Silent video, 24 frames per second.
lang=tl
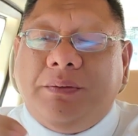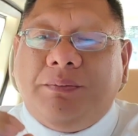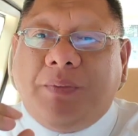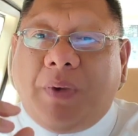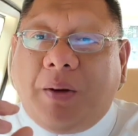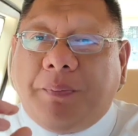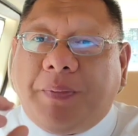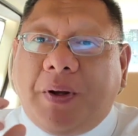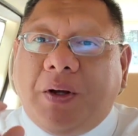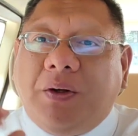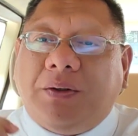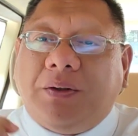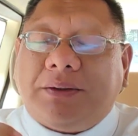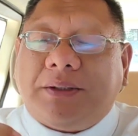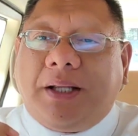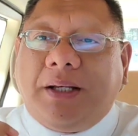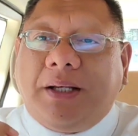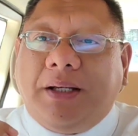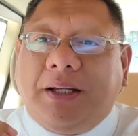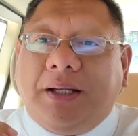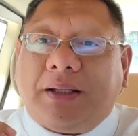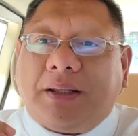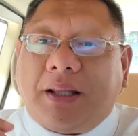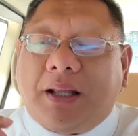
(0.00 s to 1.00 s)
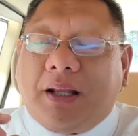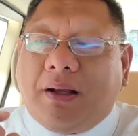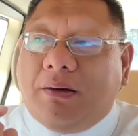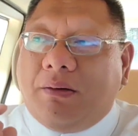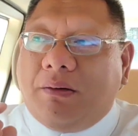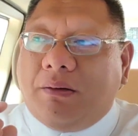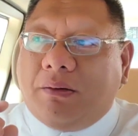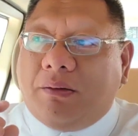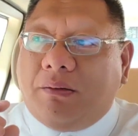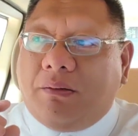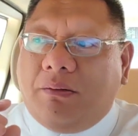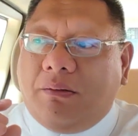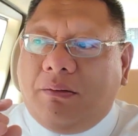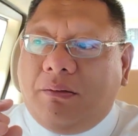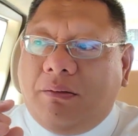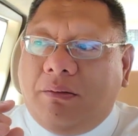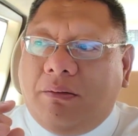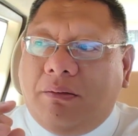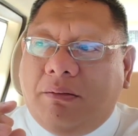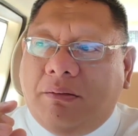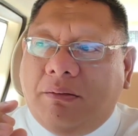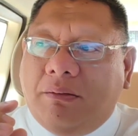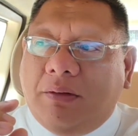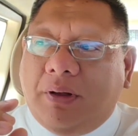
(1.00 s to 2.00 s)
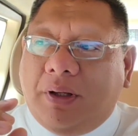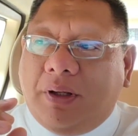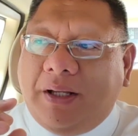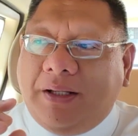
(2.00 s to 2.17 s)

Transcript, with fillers: magpangutan na ta o